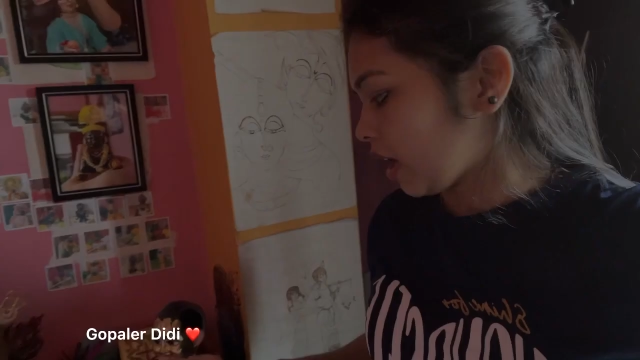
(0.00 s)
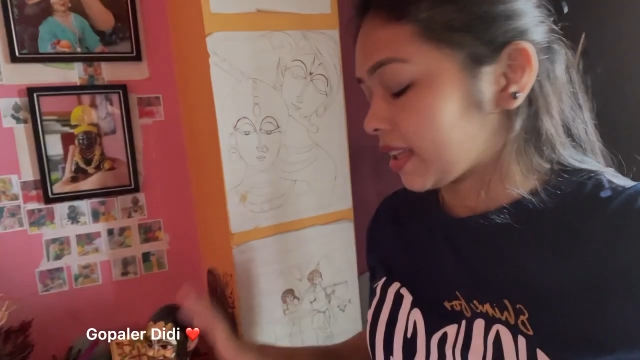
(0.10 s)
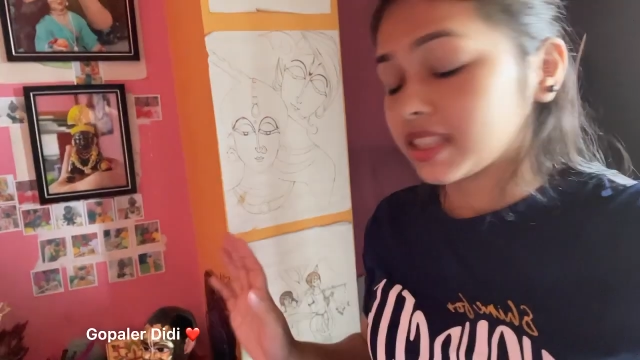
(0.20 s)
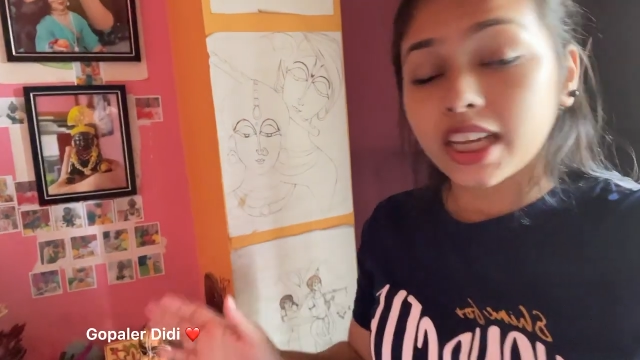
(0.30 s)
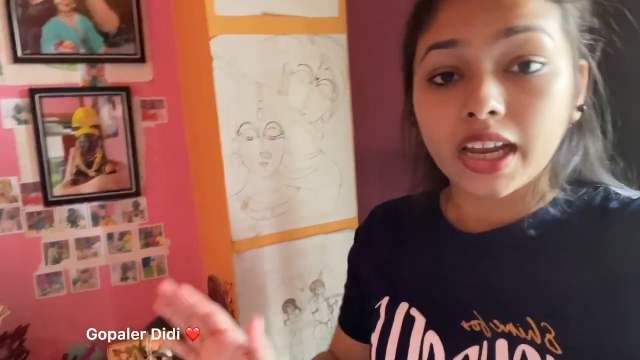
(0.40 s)

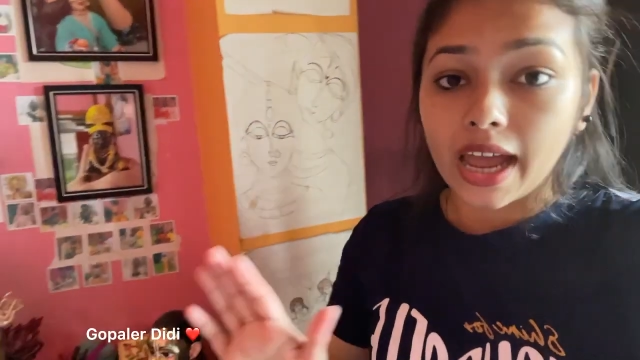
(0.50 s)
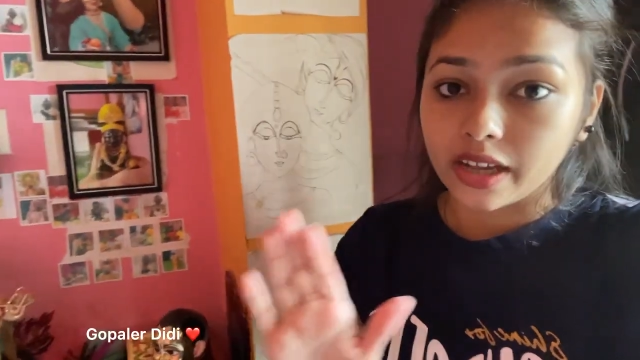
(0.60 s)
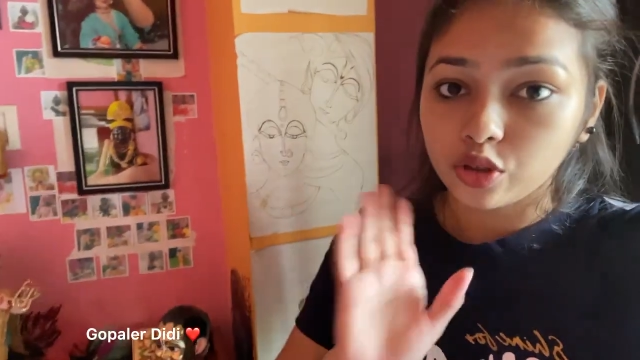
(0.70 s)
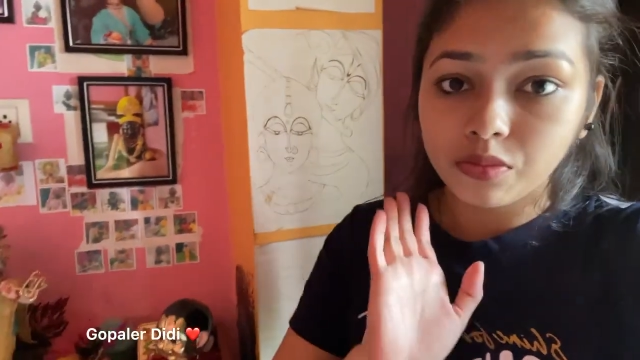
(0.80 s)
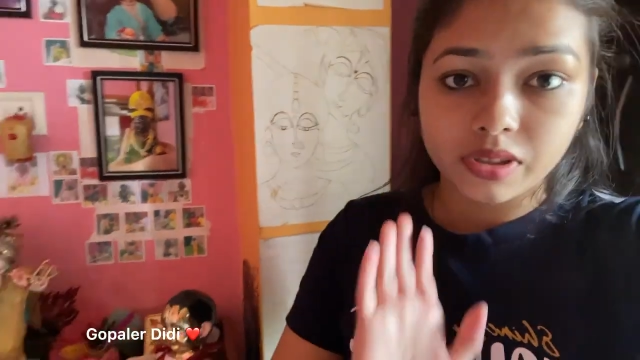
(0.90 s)
আজকে
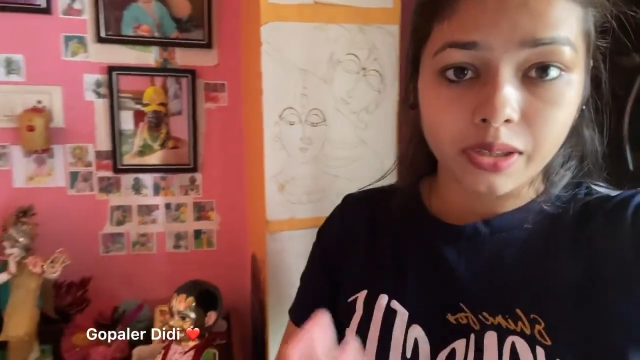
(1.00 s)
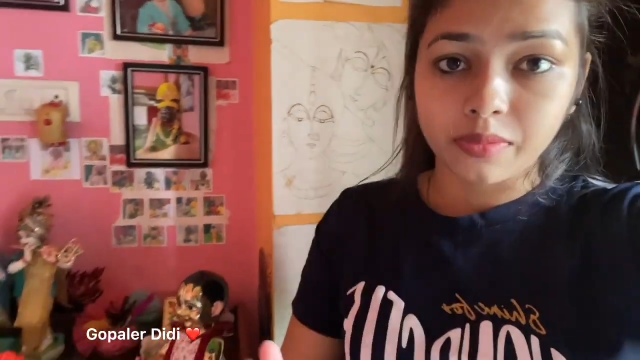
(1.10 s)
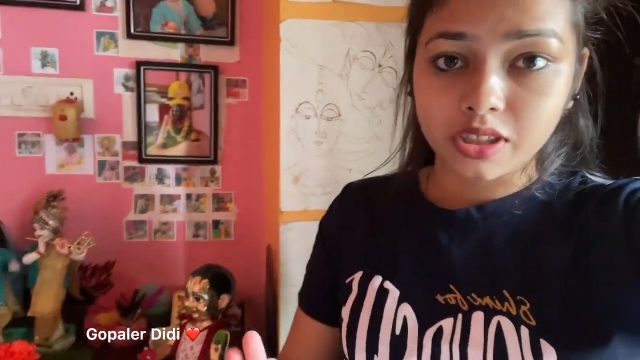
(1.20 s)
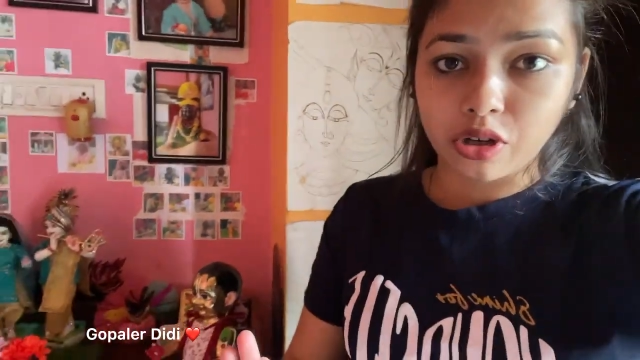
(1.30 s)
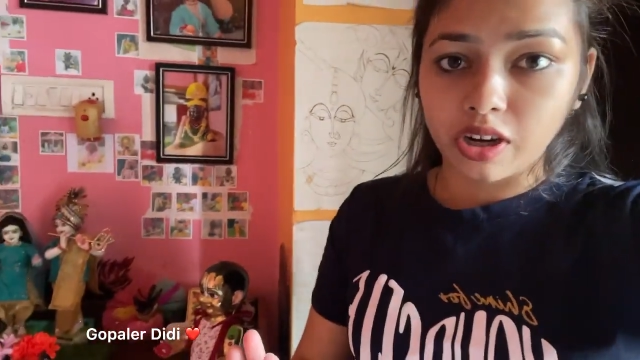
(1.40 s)
একদম ট্রেন
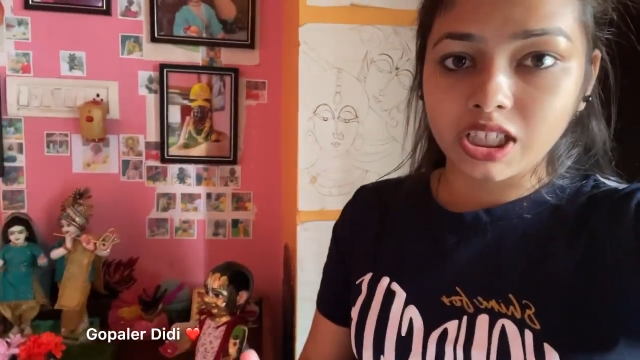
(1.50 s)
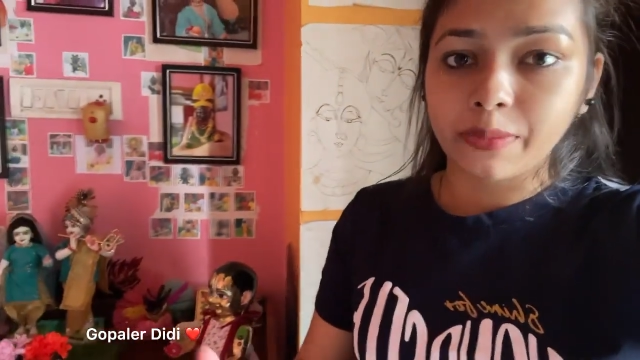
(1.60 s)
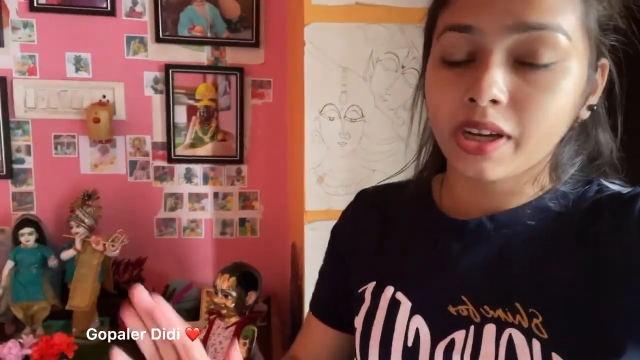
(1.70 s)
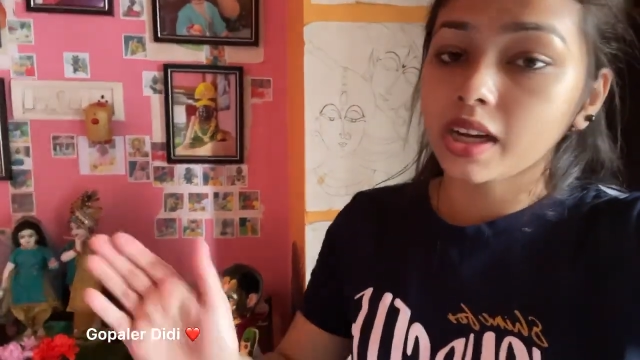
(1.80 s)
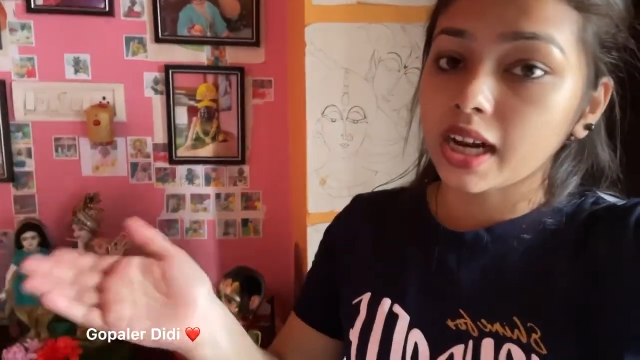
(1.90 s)
মিস করা
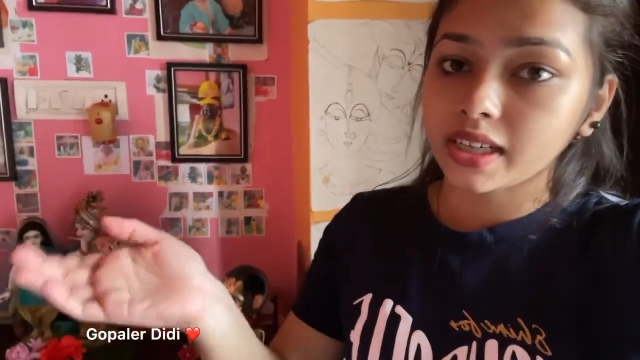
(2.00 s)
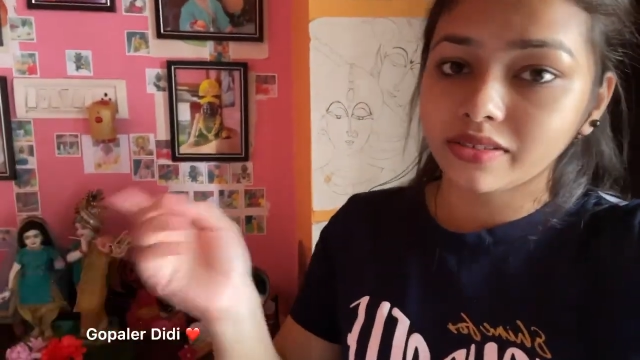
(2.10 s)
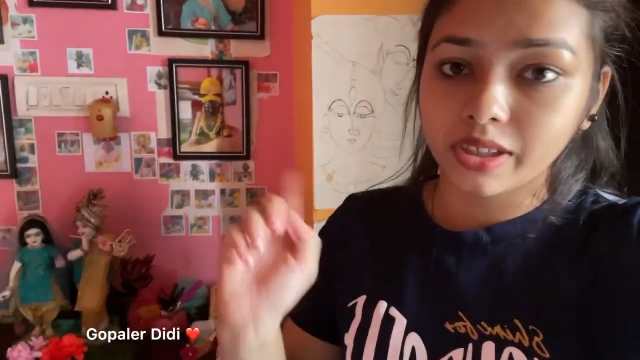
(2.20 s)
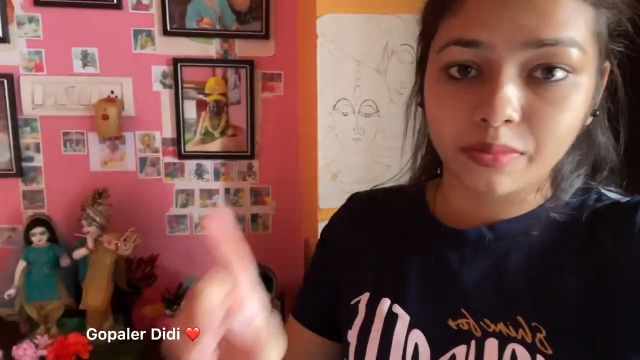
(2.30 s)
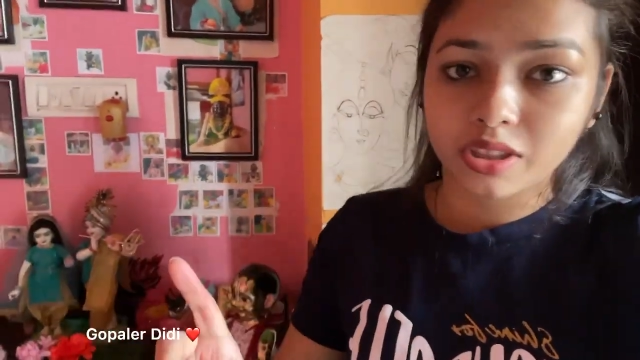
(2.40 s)
যাবে না কালকে
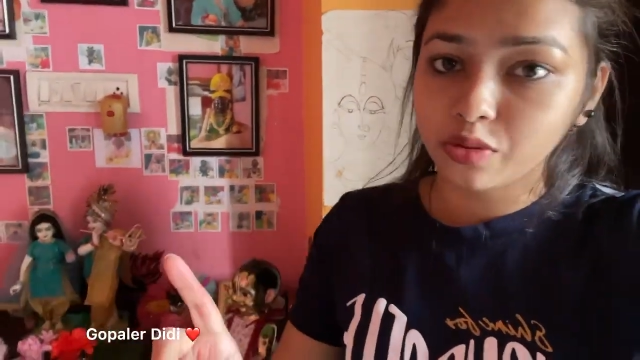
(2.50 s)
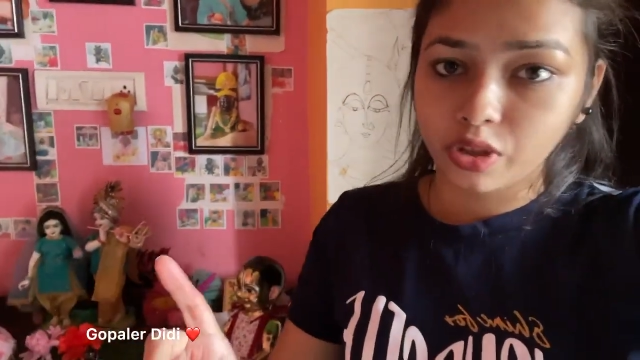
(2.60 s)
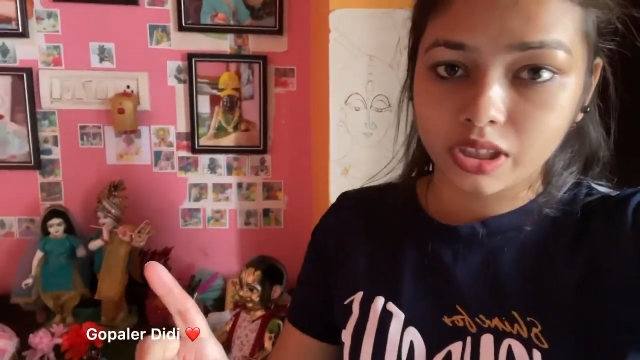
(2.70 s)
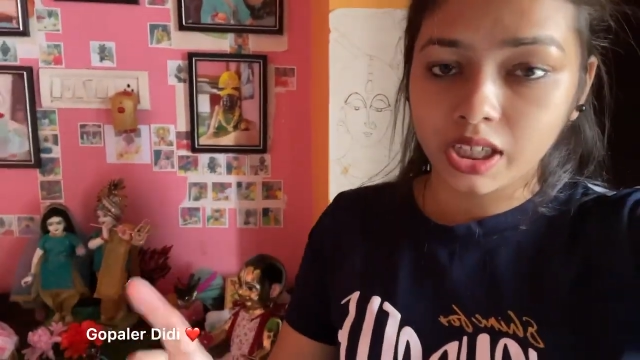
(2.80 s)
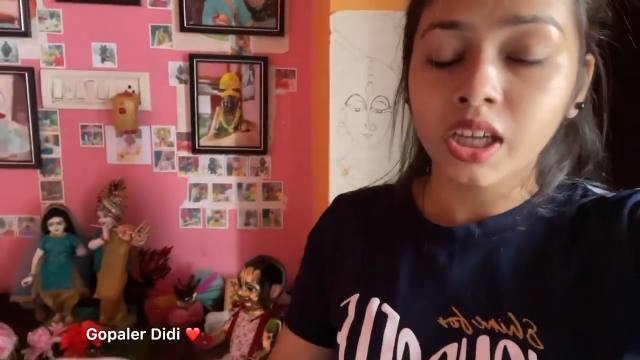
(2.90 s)
ট্রেন মিস
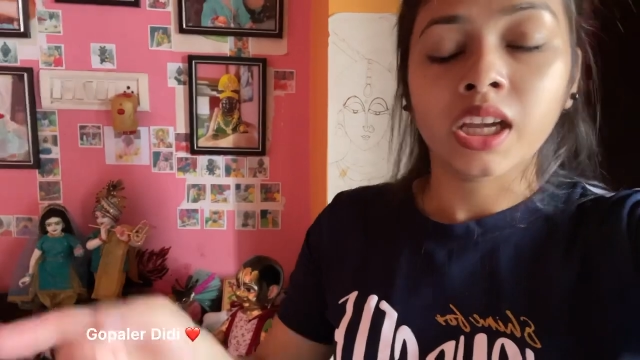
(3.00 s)
করেছি